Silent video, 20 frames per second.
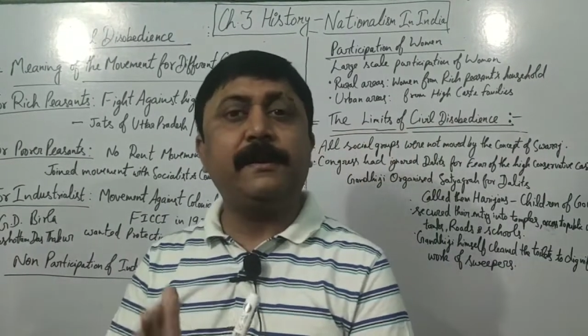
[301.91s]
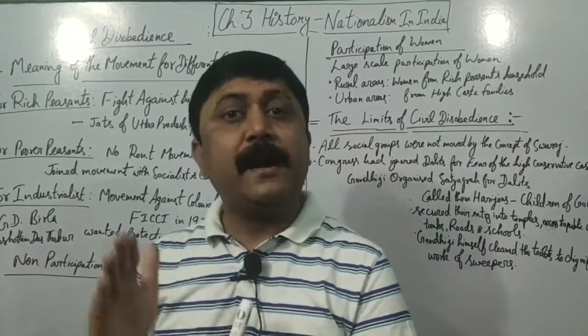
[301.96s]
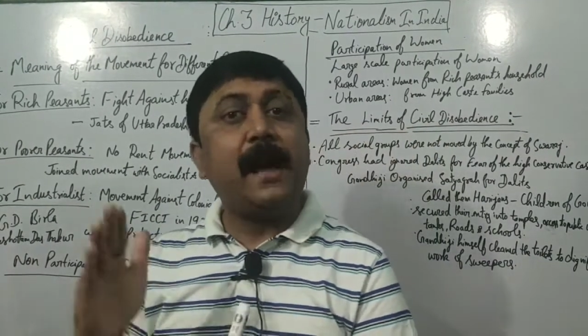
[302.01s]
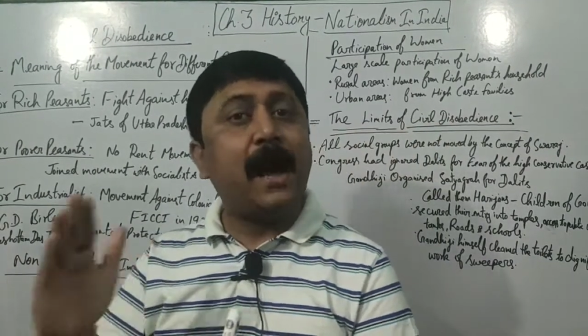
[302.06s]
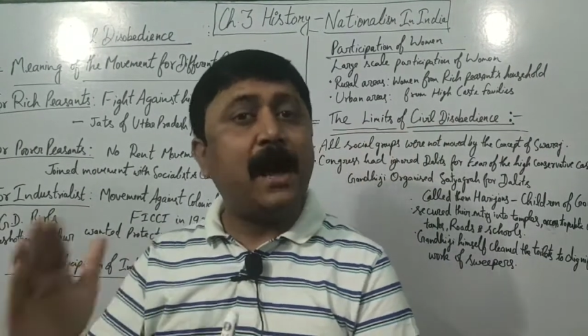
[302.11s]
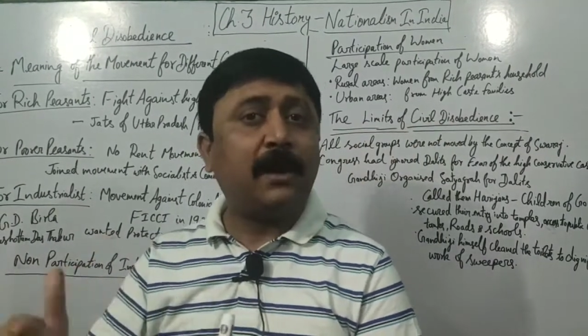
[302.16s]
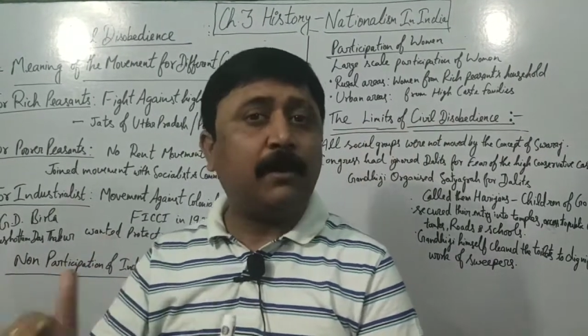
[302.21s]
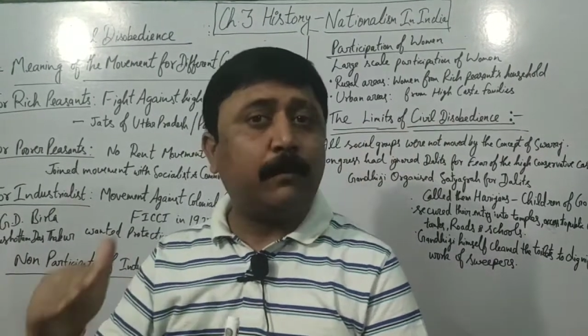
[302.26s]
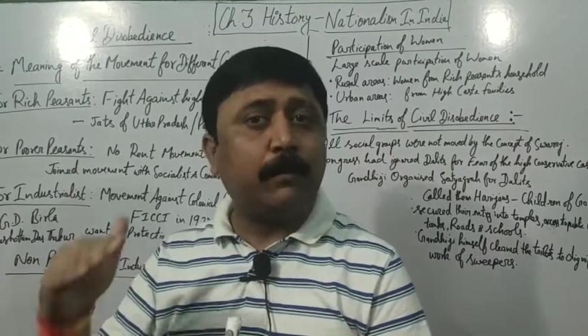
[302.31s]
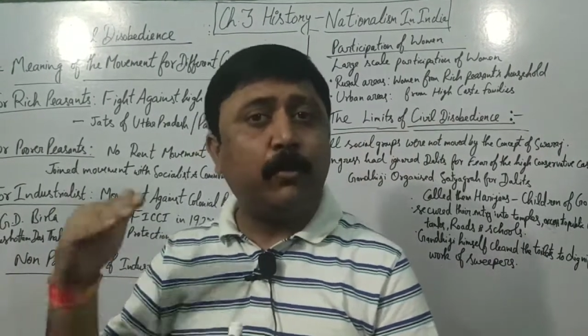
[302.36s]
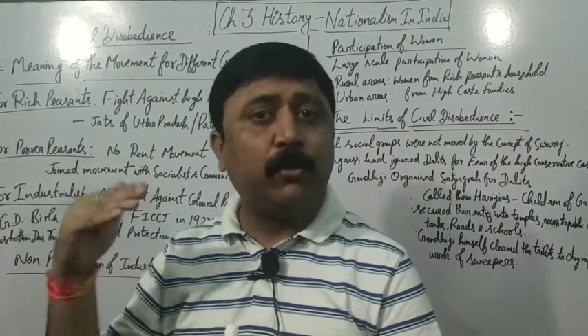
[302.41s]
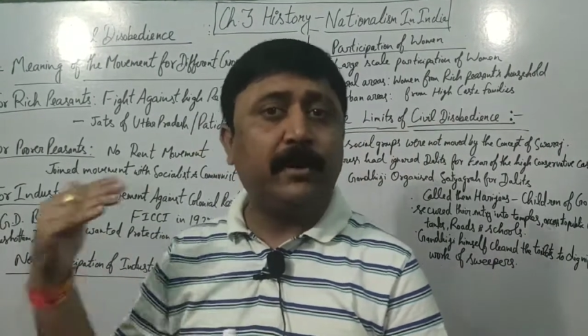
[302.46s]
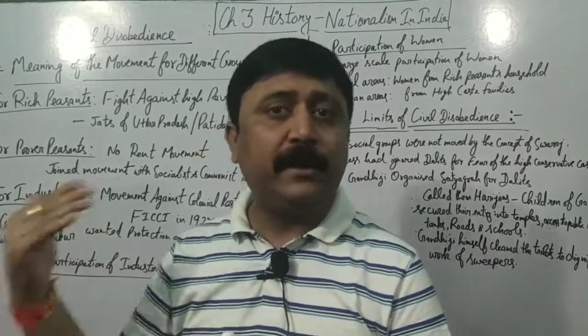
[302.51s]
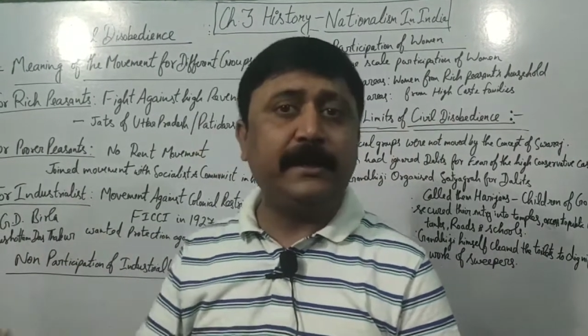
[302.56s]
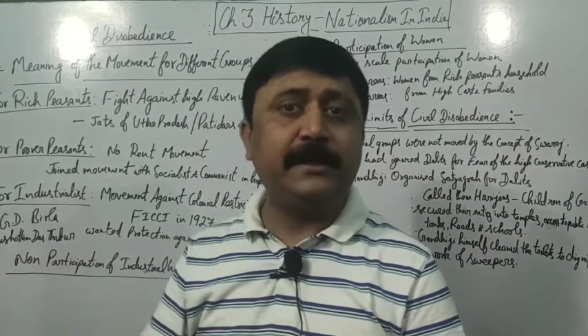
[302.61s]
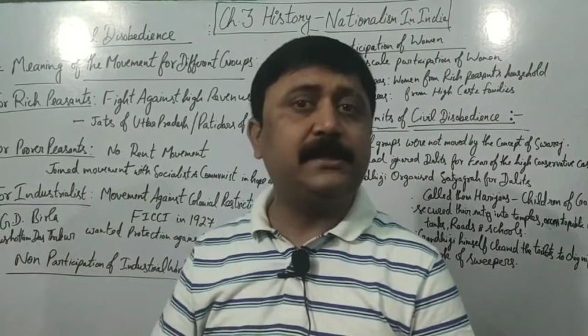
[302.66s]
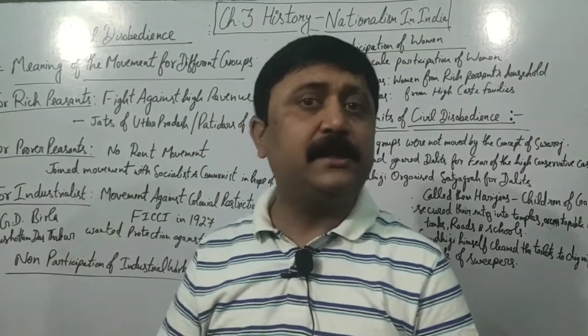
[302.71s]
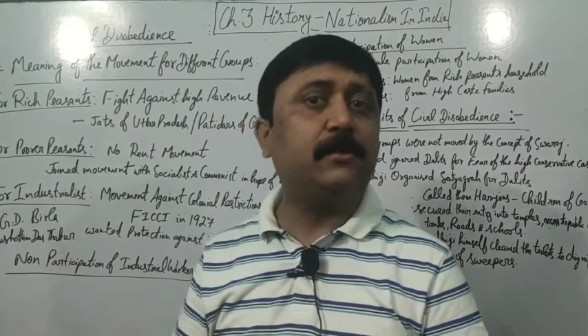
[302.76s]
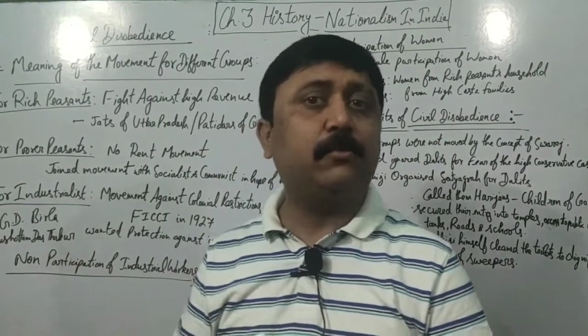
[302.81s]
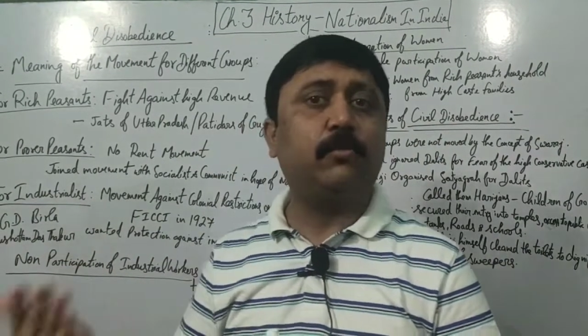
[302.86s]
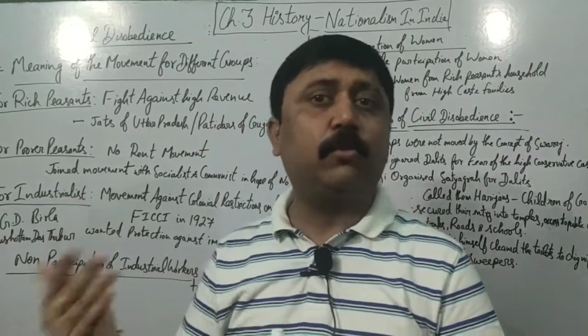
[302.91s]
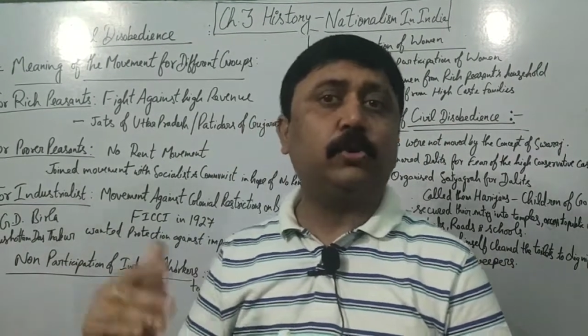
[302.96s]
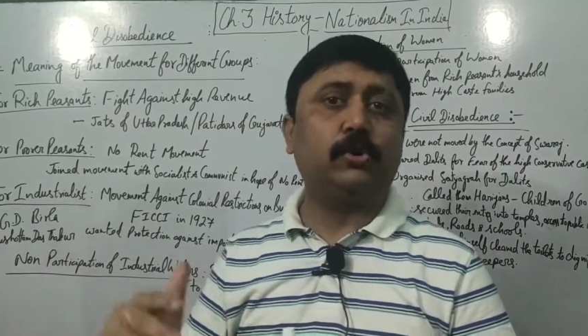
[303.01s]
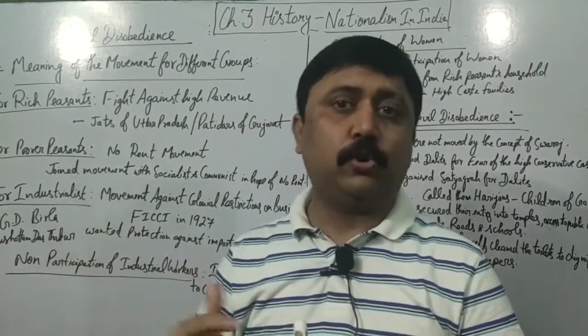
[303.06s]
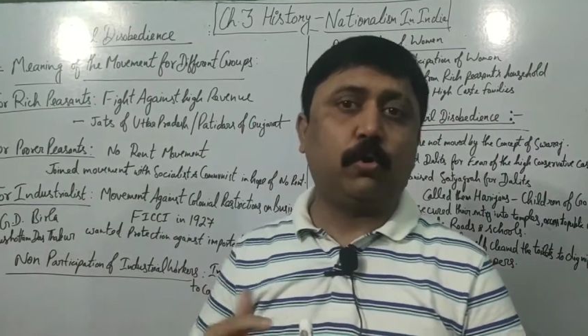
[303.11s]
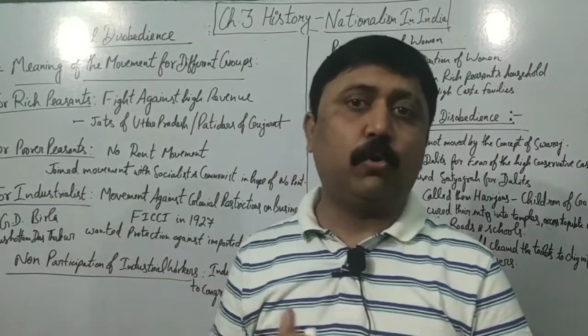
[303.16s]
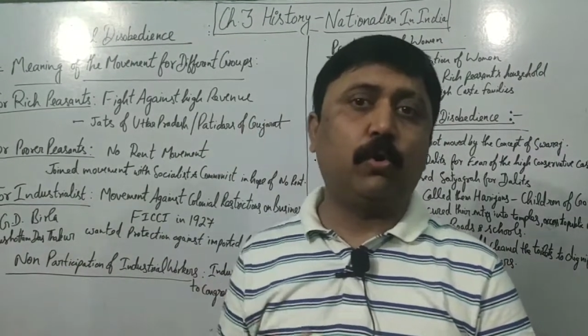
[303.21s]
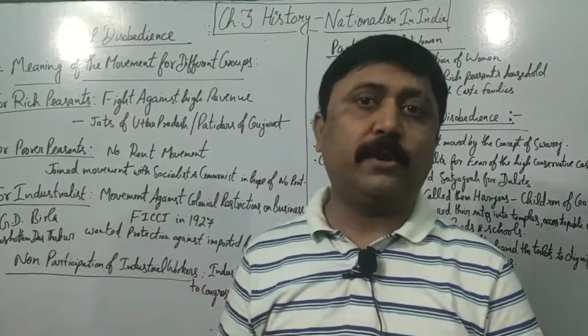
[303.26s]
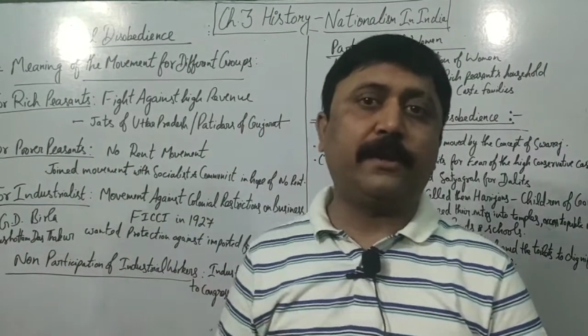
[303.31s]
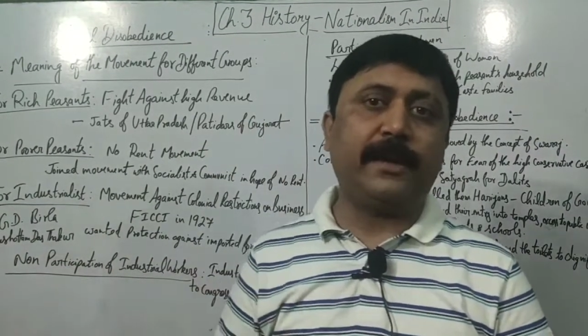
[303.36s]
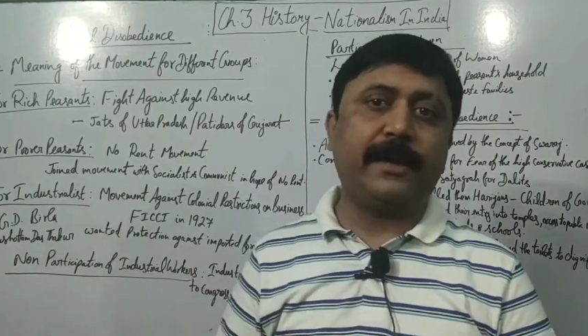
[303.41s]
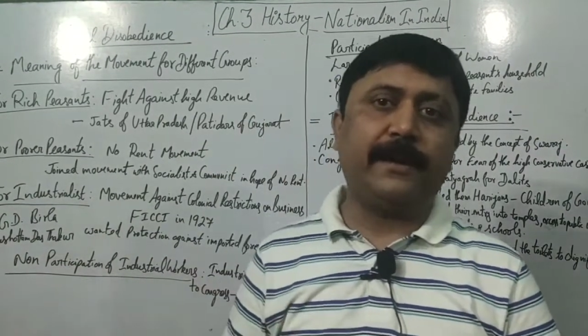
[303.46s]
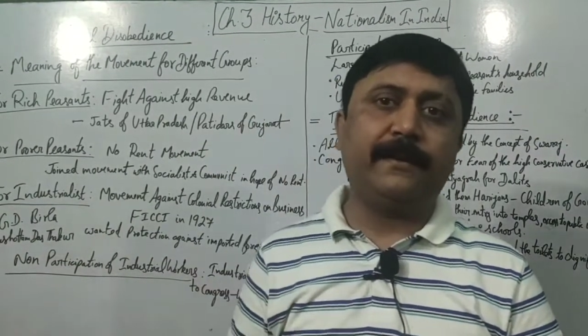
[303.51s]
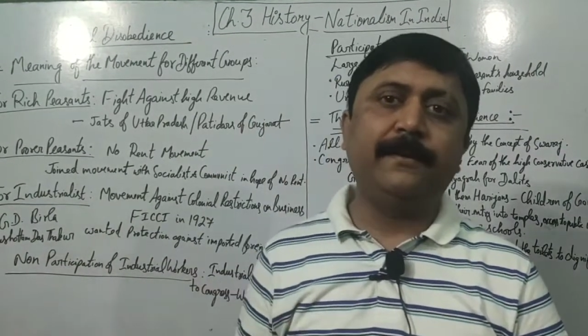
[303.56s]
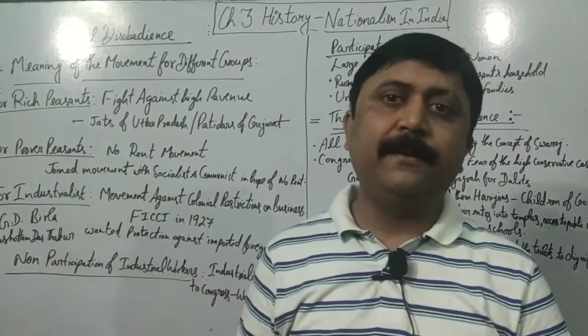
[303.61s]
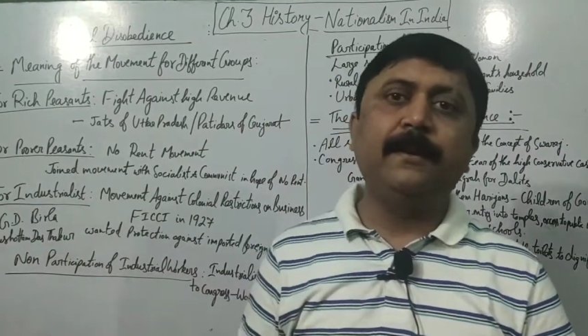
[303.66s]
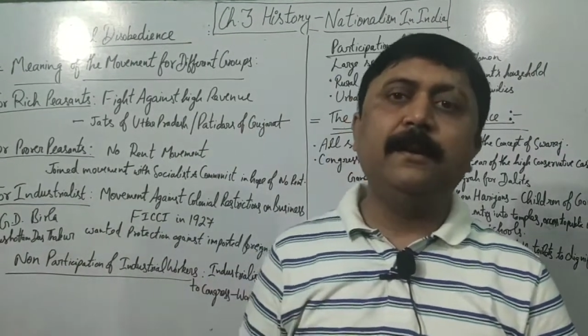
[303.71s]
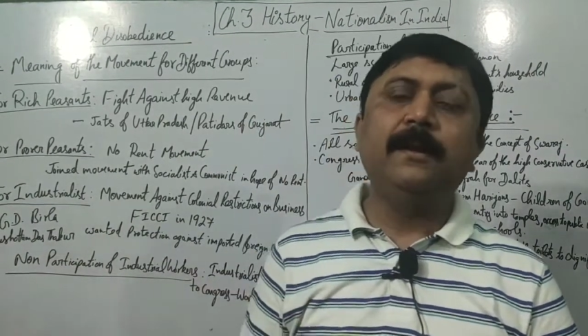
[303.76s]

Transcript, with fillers: नागपुर रीजन को छोड़ के